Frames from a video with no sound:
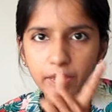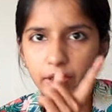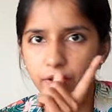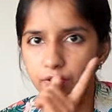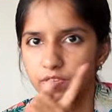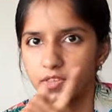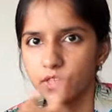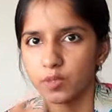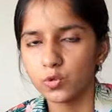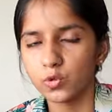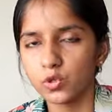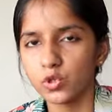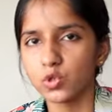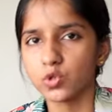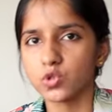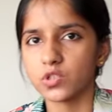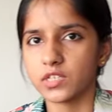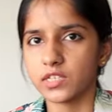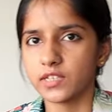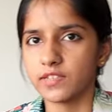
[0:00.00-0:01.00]
ये ज़रूर
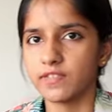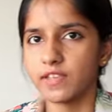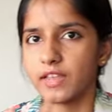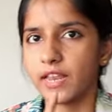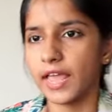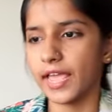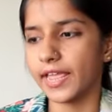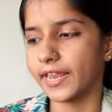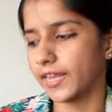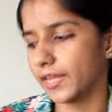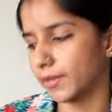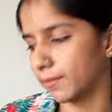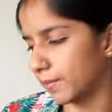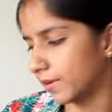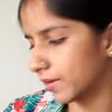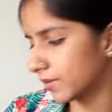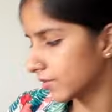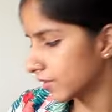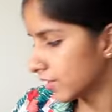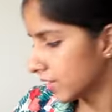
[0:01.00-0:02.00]
यूज़ कीजिए लाइनिंग
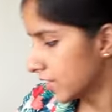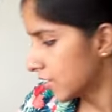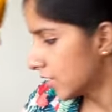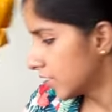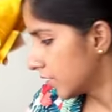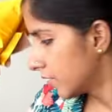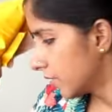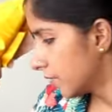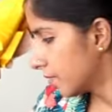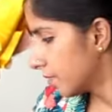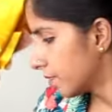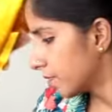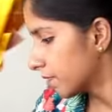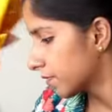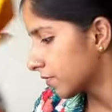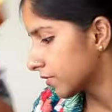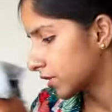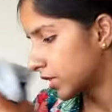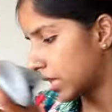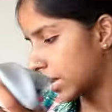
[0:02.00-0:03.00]
में
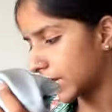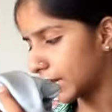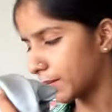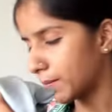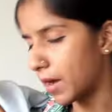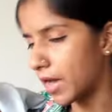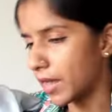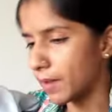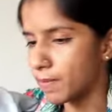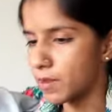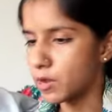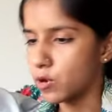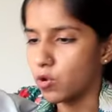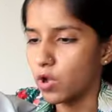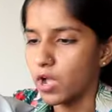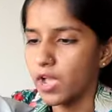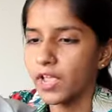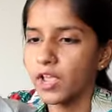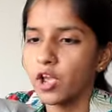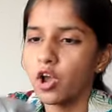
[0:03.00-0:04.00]
ताकि बार भी
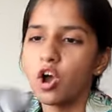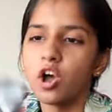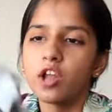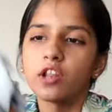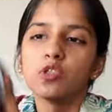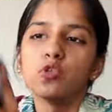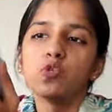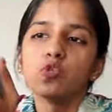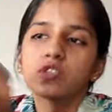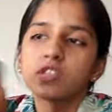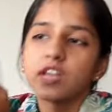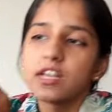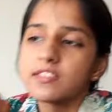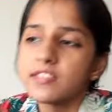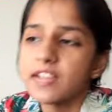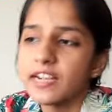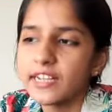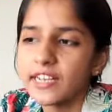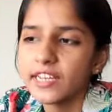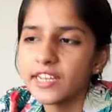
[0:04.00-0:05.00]
लुक आए और दूसरा
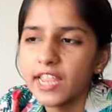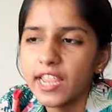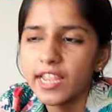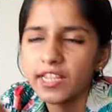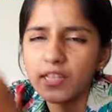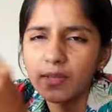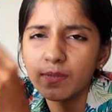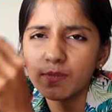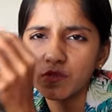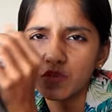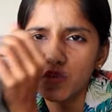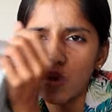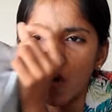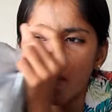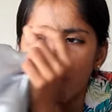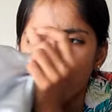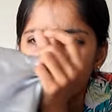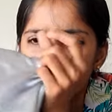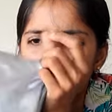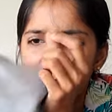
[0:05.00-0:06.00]
सेटिन एकदम
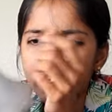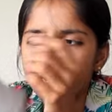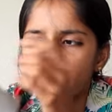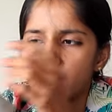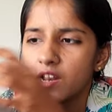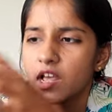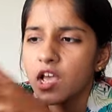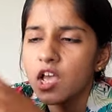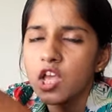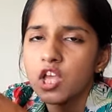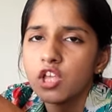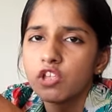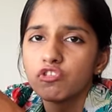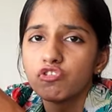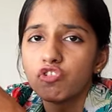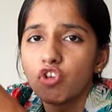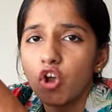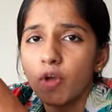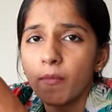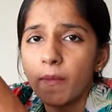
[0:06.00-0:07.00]
सॉफ्ट सेटिन
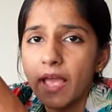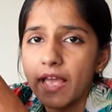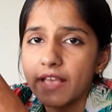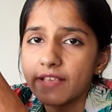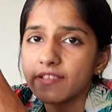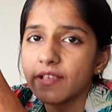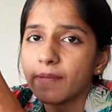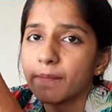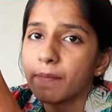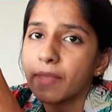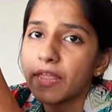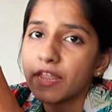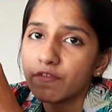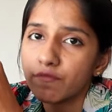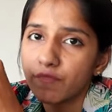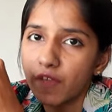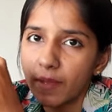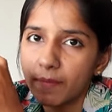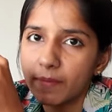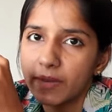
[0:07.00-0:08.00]
जो हम एज अ मेन
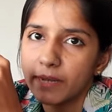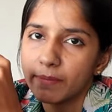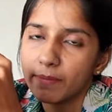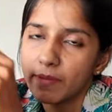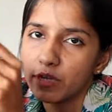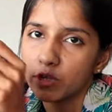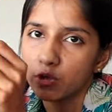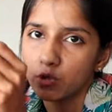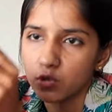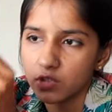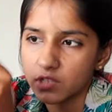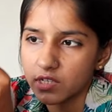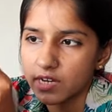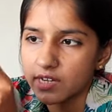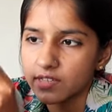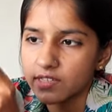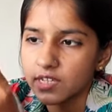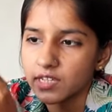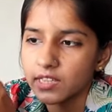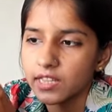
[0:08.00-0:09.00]
फैब्रिक भी यूज़
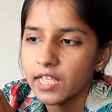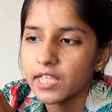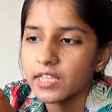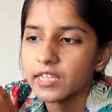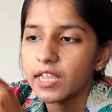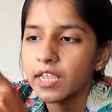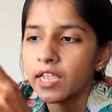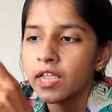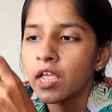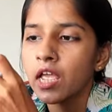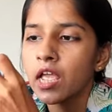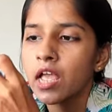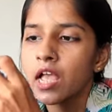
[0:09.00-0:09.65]
कर सकते हैं ये